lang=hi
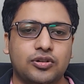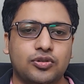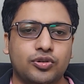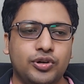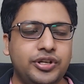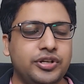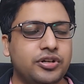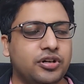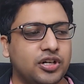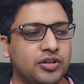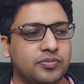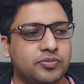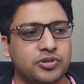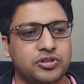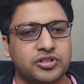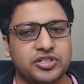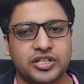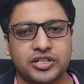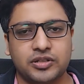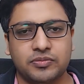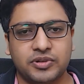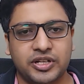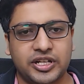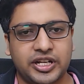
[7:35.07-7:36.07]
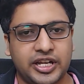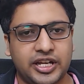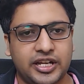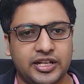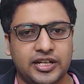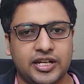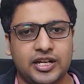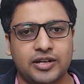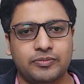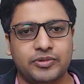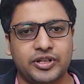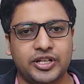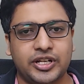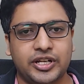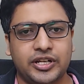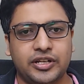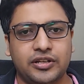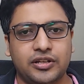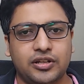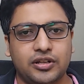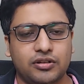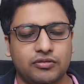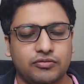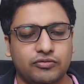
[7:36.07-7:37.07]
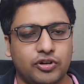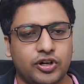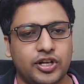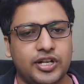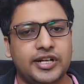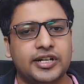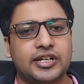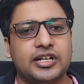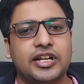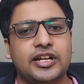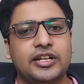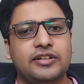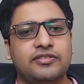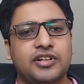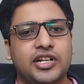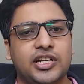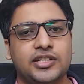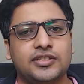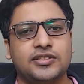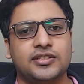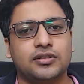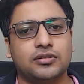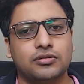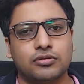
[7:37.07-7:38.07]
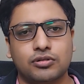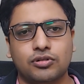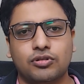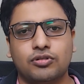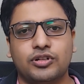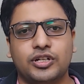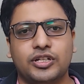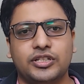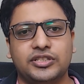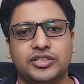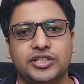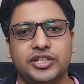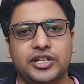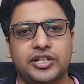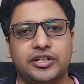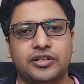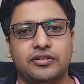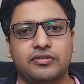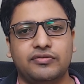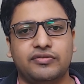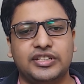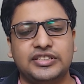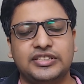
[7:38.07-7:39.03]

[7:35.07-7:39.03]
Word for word: कोई और प्रोजेक्ट बने या ना बने वॉलेट लाइन वाला ज़रूर होना चाहिए